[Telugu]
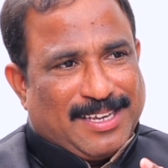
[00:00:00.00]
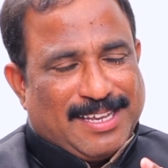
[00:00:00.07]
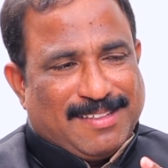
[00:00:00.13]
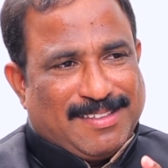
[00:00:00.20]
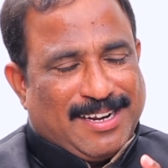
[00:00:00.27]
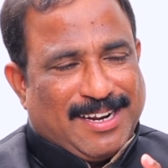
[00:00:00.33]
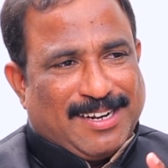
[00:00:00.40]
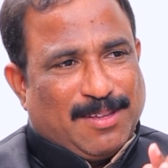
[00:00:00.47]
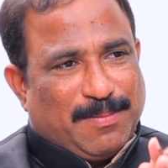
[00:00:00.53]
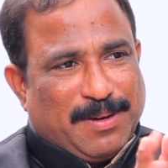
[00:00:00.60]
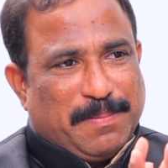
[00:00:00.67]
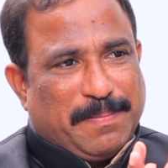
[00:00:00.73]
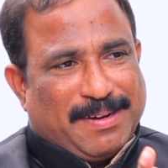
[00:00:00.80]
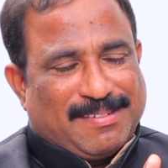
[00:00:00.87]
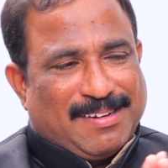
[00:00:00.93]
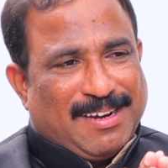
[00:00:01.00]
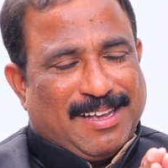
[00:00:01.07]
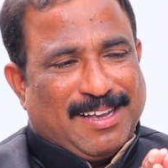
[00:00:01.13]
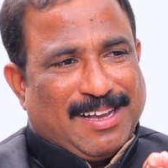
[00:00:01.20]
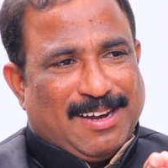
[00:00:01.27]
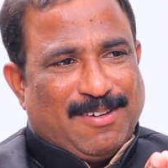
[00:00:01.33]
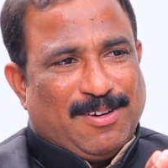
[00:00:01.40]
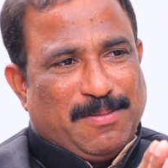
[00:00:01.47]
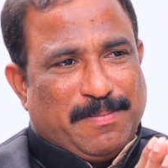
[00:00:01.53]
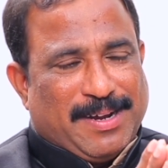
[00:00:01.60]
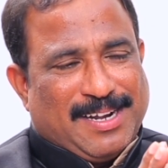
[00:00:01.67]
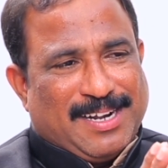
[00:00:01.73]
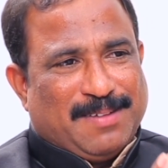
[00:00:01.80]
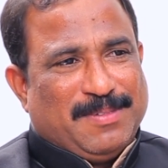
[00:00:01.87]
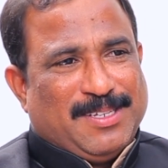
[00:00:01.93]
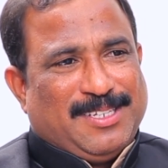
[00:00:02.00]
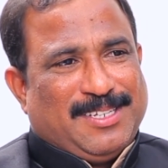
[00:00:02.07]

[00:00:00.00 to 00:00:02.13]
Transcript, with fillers: కేసీఆర్ గారితో ఎప్పుడైనా పర్సనల్గా కలవడం మాట్లాడడం